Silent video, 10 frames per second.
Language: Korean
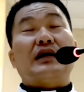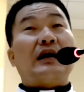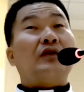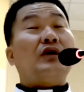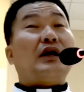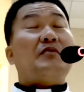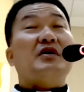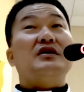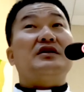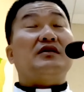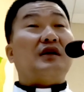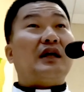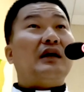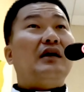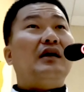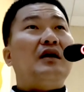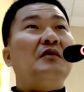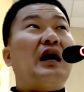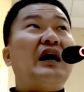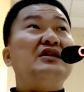강론 안에 펼치거나
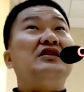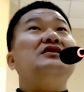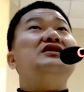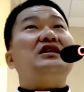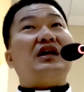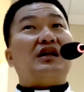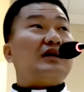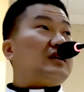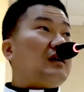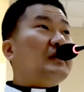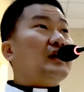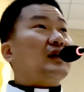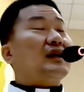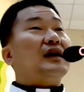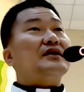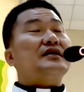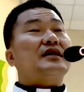아니면 아예 정치 이야기나 드라마 이야기나 하는